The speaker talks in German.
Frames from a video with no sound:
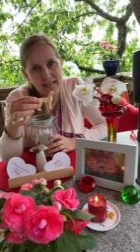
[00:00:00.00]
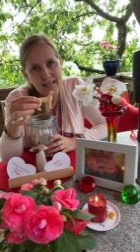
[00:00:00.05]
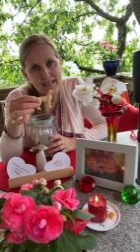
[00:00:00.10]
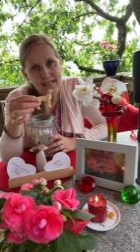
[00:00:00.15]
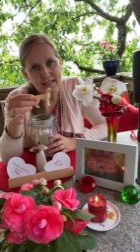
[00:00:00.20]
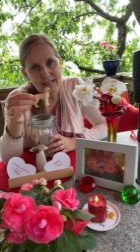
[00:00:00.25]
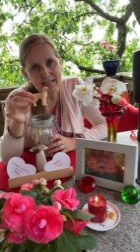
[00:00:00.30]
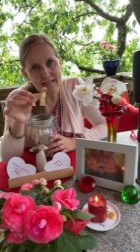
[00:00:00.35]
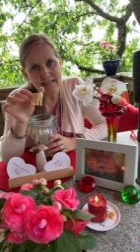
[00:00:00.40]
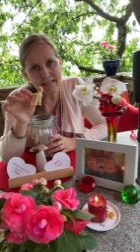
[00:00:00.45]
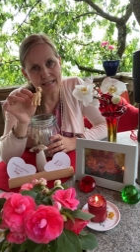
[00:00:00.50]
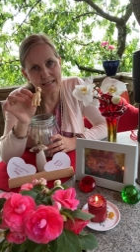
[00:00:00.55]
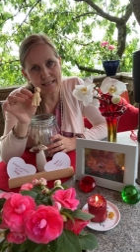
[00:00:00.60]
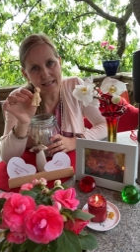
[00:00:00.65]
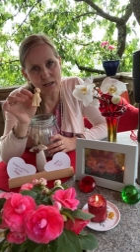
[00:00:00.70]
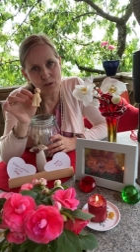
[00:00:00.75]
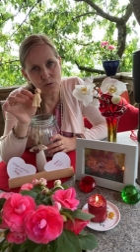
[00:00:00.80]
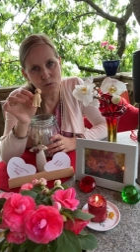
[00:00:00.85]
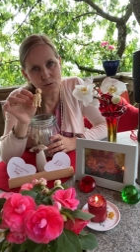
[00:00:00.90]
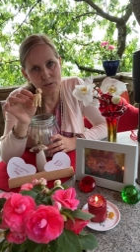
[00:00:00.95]
Das ist
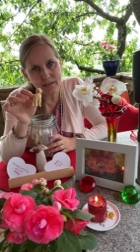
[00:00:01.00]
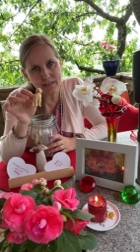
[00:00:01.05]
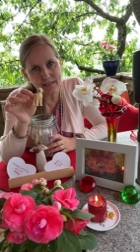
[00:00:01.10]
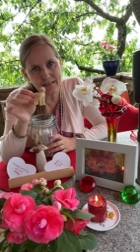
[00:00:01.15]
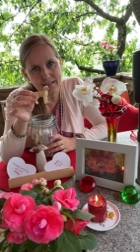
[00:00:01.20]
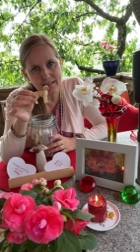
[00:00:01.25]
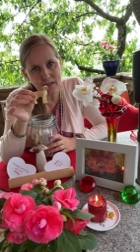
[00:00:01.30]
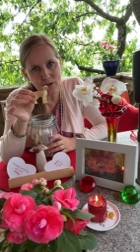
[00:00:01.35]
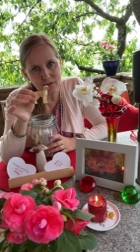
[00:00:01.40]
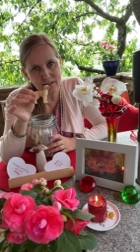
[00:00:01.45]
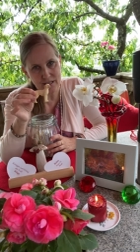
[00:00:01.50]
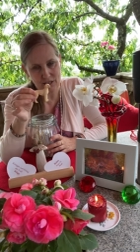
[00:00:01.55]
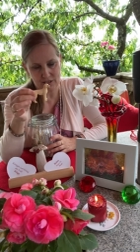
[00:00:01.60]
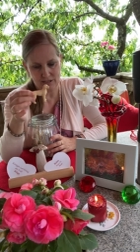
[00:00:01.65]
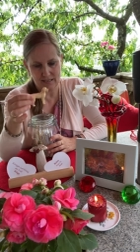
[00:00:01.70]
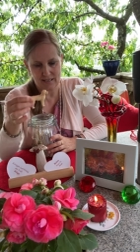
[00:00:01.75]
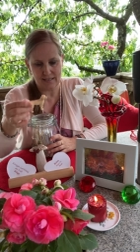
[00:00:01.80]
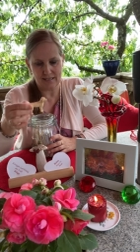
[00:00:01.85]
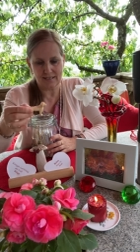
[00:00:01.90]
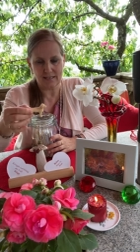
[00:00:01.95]
der Hund, genau, den
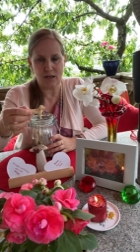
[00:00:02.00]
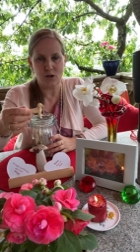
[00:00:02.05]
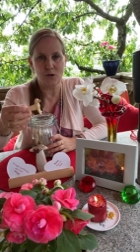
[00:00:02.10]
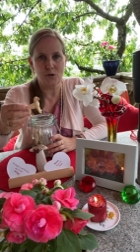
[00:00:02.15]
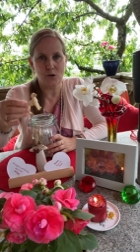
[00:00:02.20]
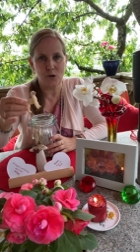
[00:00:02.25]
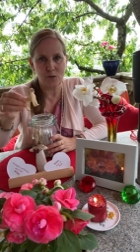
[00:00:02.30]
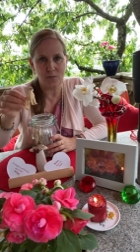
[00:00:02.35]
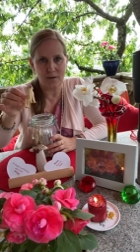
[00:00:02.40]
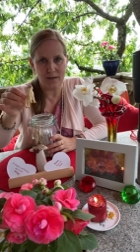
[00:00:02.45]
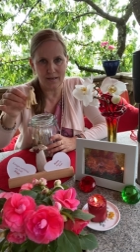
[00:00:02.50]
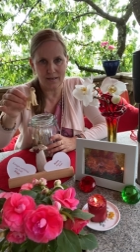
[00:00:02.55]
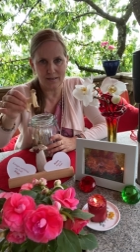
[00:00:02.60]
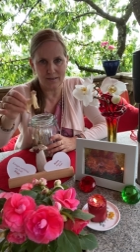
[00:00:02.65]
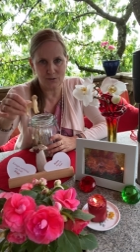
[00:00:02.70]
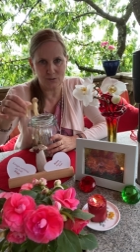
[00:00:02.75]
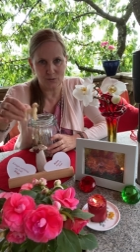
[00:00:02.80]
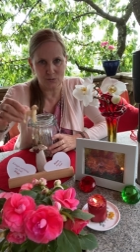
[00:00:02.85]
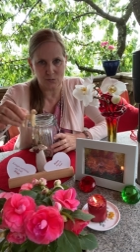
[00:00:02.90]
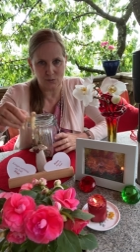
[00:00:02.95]
stelle ich auch nochmal
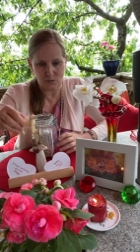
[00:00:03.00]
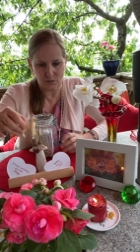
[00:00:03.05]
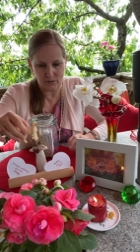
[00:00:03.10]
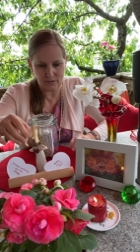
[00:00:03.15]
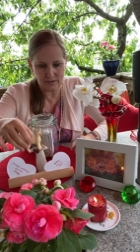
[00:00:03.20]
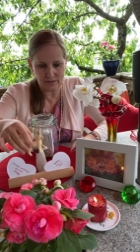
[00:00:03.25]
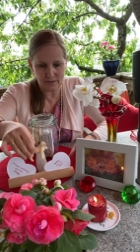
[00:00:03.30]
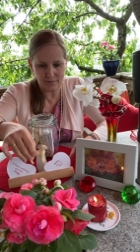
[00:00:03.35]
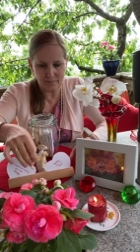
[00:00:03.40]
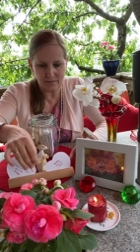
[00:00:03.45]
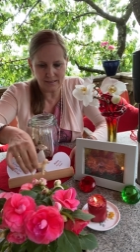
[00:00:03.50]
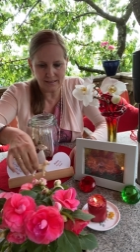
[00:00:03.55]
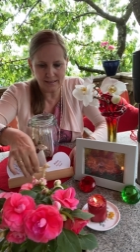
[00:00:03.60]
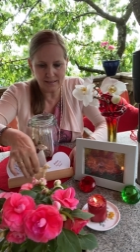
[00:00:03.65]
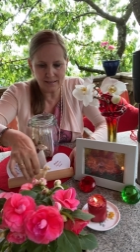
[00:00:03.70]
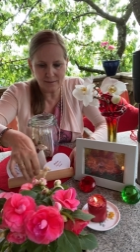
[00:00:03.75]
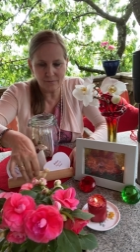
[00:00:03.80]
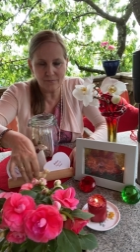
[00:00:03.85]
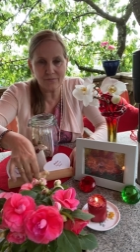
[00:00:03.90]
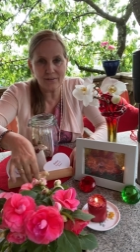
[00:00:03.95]
zu euch, meine
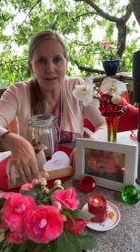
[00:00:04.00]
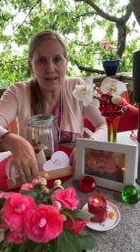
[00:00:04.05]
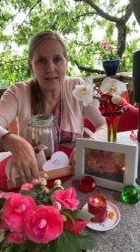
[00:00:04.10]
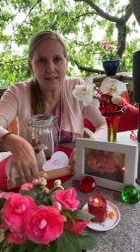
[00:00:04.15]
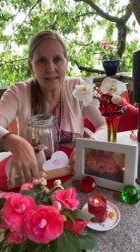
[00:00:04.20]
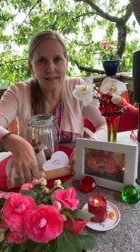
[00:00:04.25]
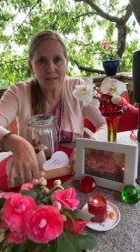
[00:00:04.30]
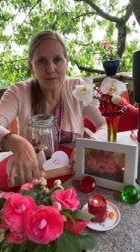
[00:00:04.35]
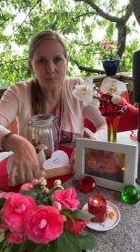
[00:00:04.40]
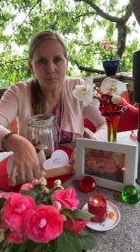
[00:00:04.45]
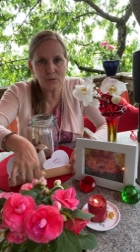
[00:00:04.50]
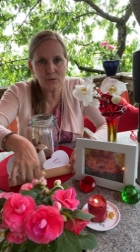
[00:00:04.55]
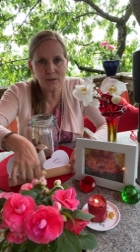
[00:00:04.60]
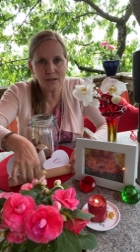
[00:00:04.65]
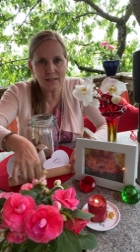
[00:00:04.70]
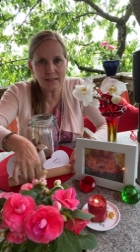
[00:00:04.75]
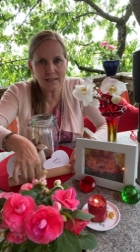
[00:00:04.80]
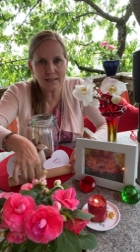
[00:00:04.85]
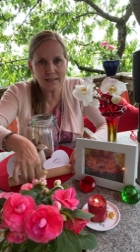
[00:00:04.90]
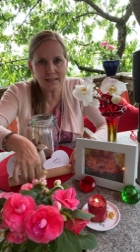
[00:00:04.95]
lieben
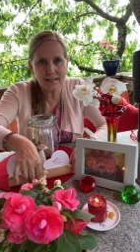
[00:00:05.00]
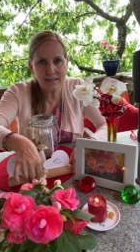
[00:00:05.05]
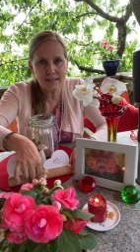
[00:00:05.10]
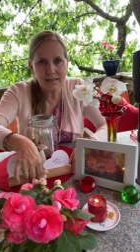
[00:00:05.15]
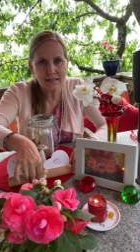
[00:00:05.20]
Waagegeborenen.